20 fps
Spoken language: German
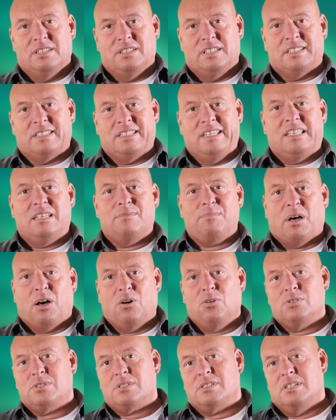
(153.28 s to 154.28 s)
Der Krieg im
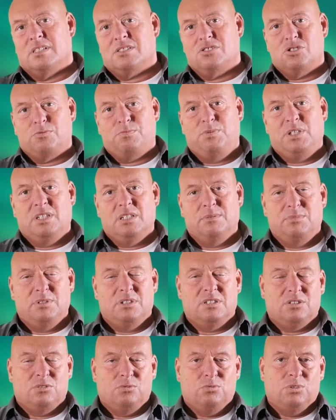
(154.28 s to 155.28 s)
Außen ist ein
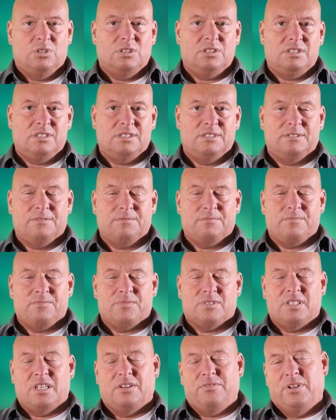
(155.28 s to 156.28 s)
Spiegelbild nur
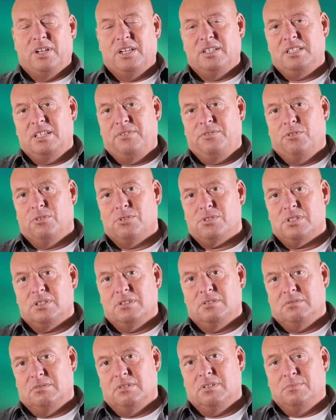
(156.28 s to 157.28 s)
der Welt, die wir uns
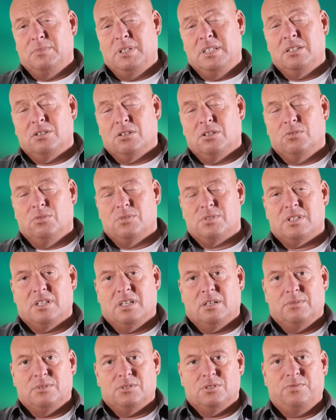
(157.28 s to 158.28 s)
im Inneren uns
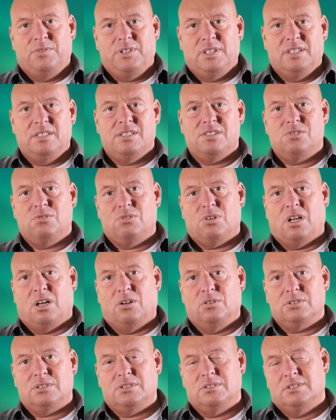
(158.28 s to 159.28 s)
haben, so wie innen, so auch
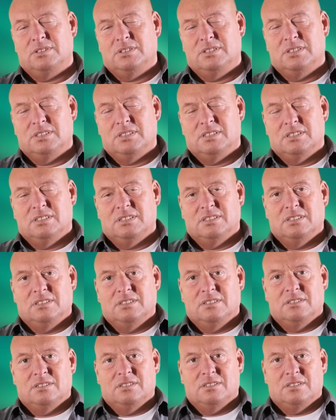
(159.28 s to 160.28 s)
außen.
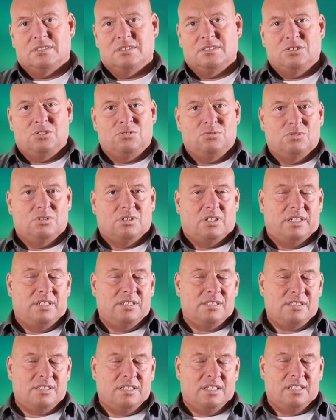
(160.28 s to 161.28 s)
Das ist nicht nur
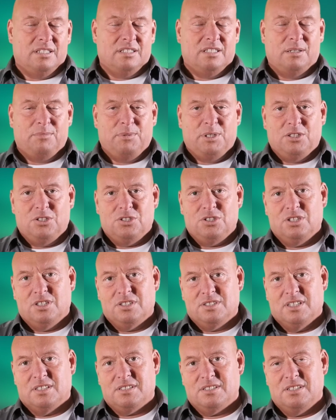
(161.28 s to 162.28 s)
eines der hermetischen
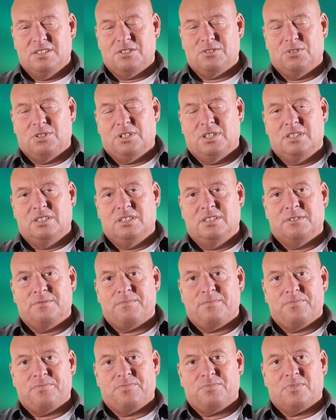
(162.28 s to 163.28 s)
Gesetze, sondern
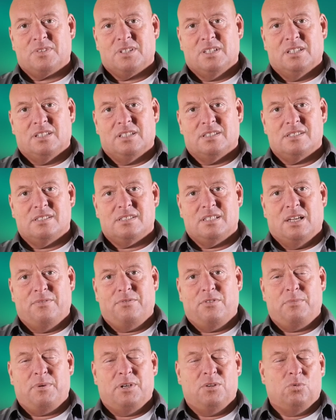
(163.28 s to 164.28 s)
das ist
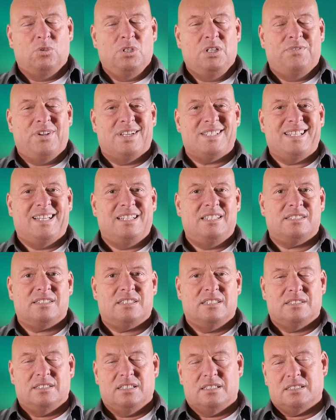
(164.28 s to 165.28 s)
einfach mal ein universelles
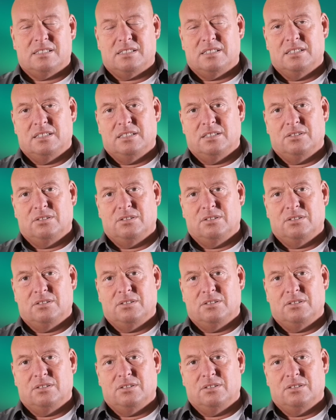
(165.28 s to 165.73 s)
Gesetz,